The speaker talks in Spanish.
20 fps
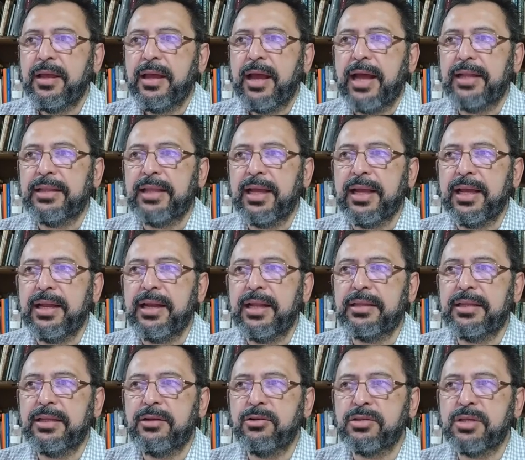atacan a
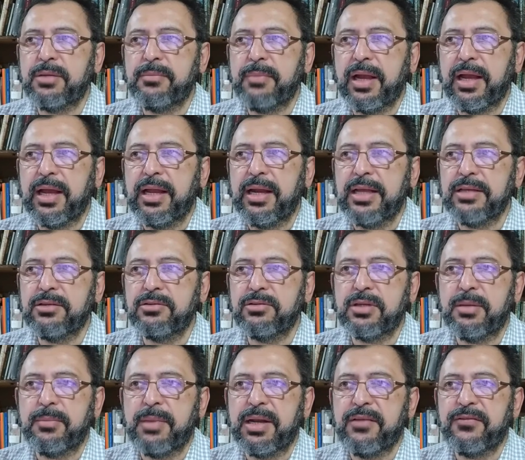tiros y macanazos
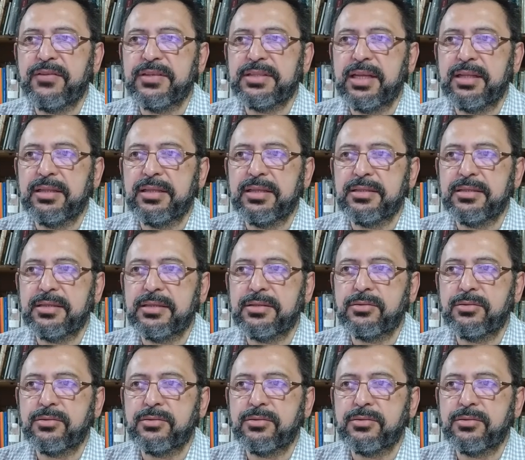a manifestantes